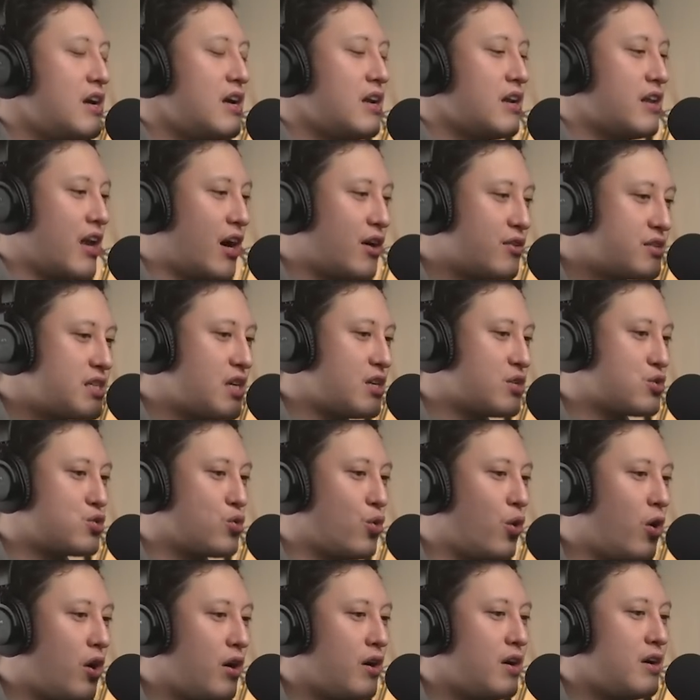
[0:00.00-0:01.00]
了解
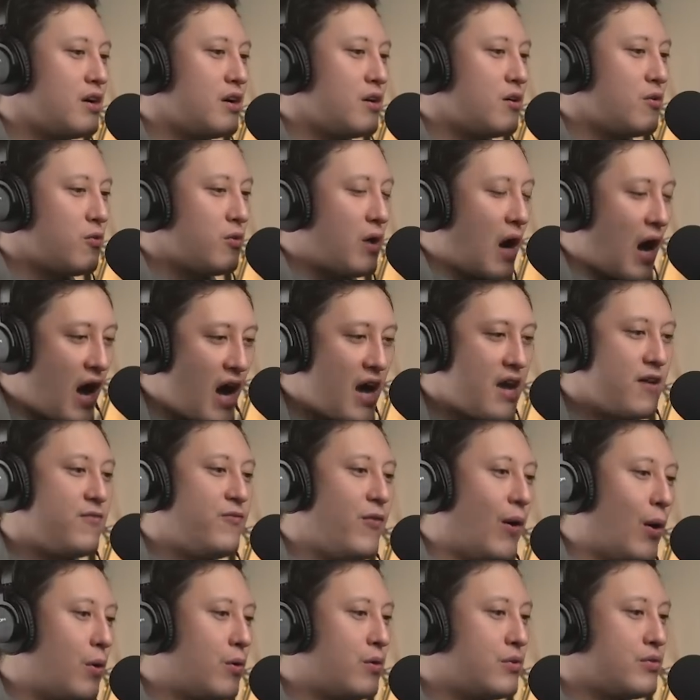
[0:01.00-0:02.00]
说
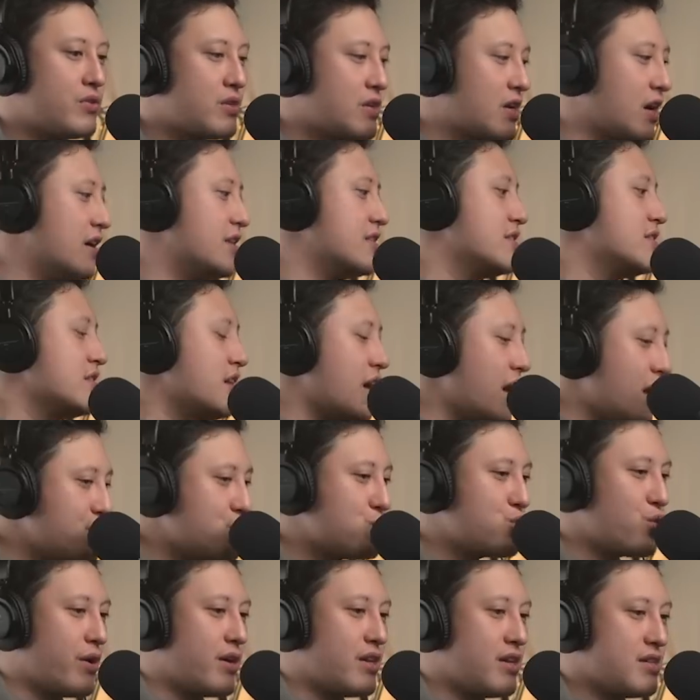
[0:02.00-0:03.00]
iPhone 跟
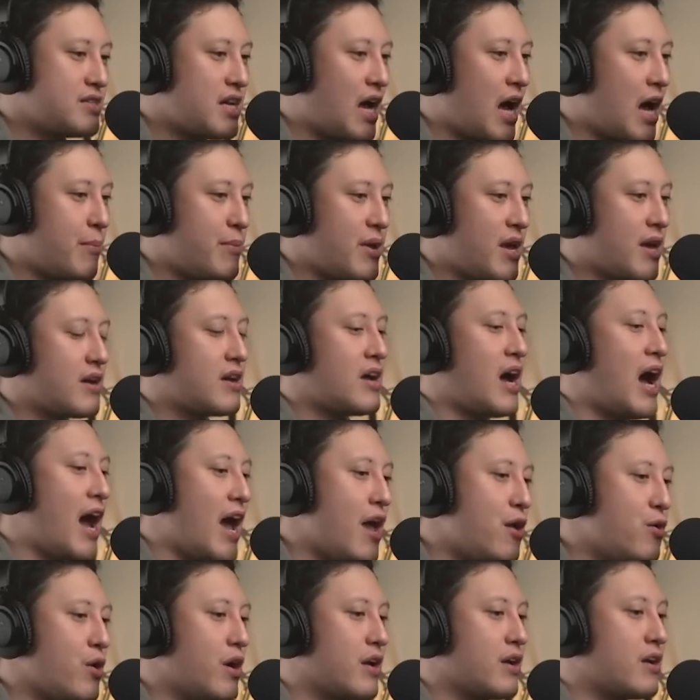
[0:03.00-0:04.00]
Android 的差别，
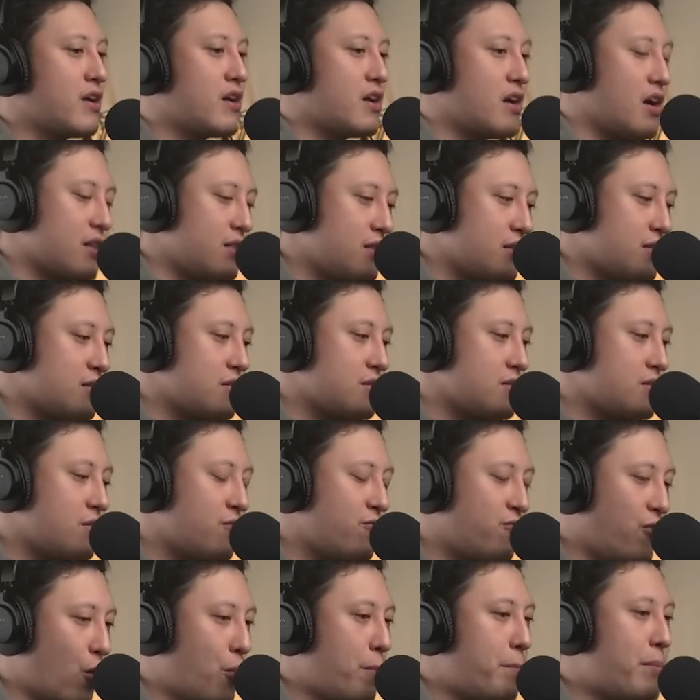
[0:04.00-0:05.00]
开源跟
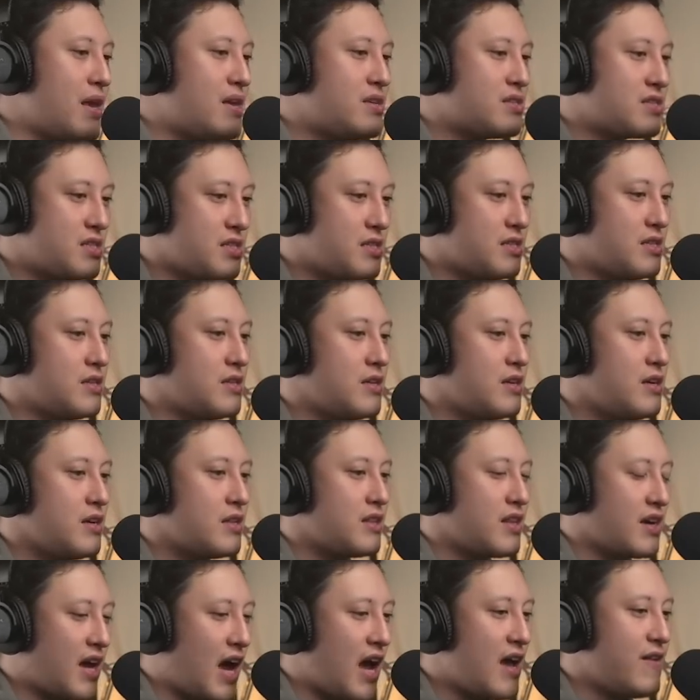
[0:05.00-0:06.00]
封闭式
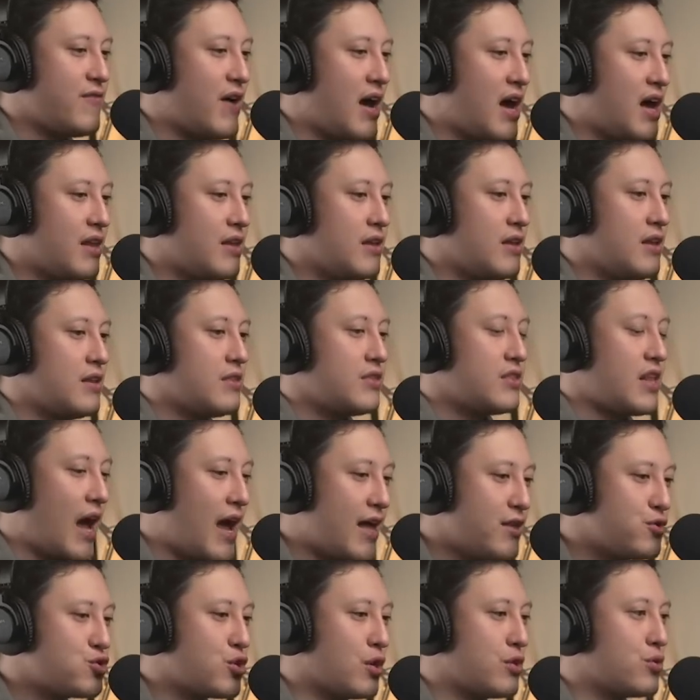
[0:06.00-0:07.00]
的开发。的
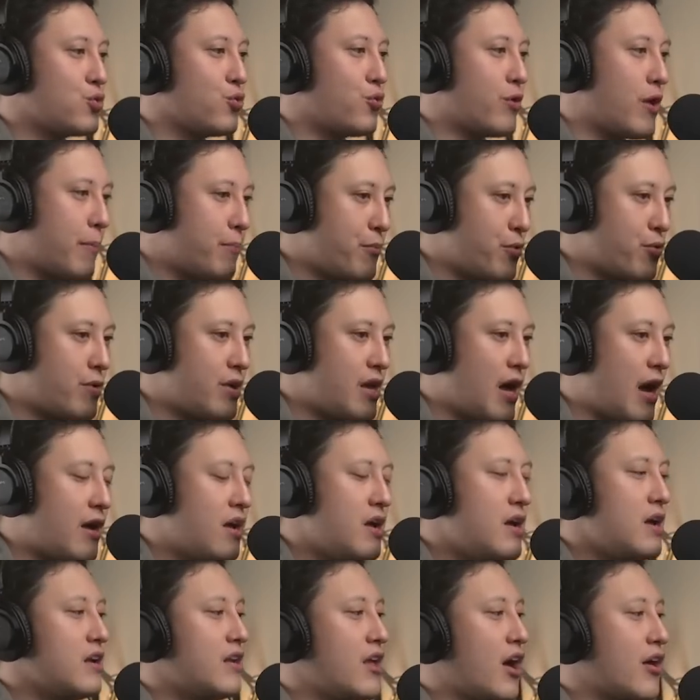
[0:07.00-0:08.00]
安全度也不一样。
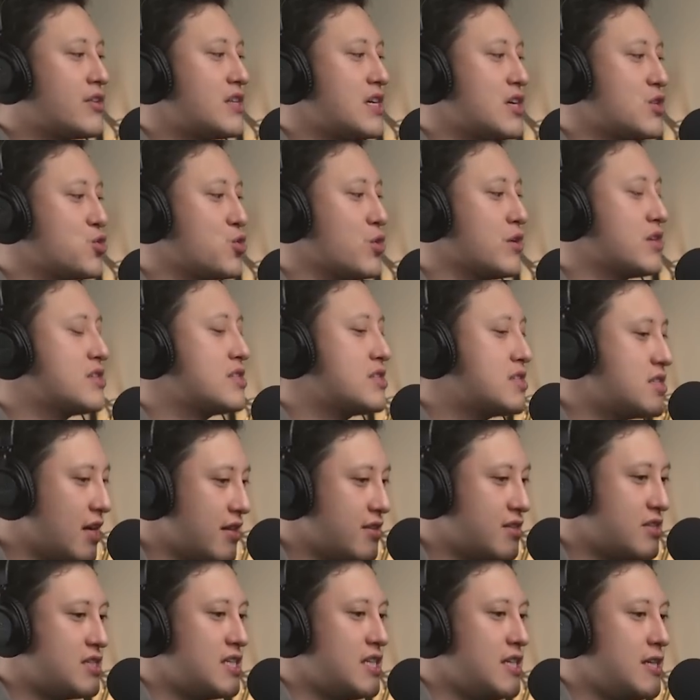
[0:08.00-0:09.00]
了解说
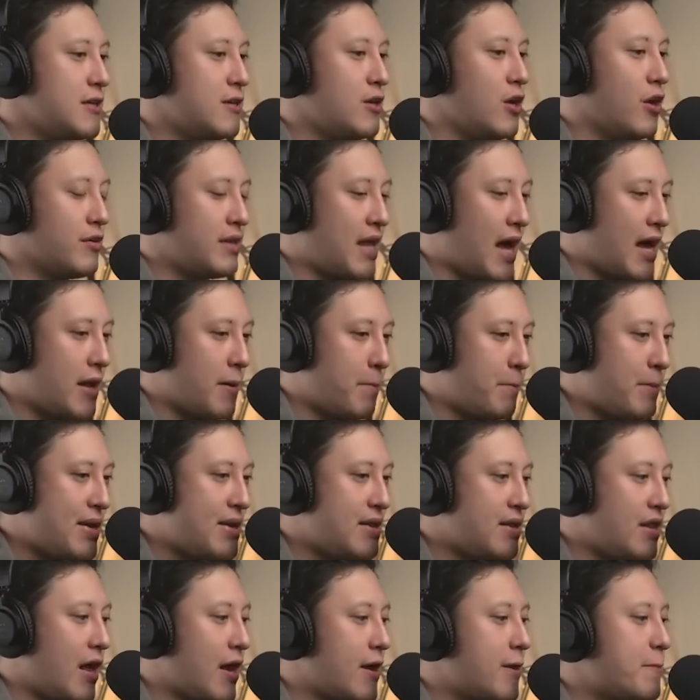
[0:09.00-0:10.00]
审计也有它的
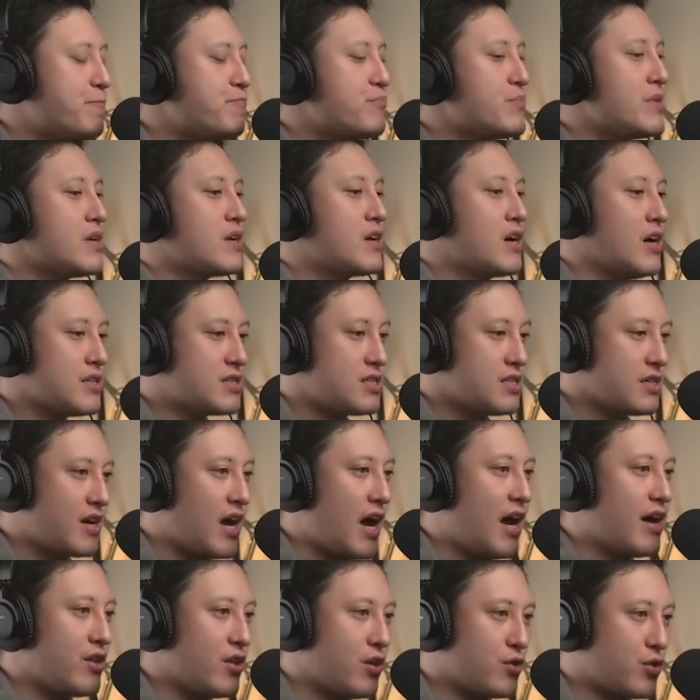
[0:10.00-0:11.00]
壁垒，各式各
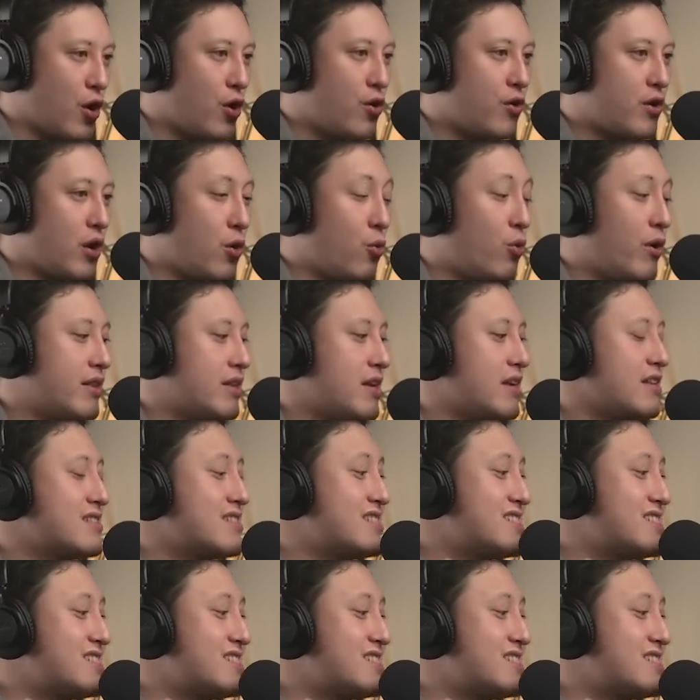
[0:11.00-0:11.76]
样的都有可能问题。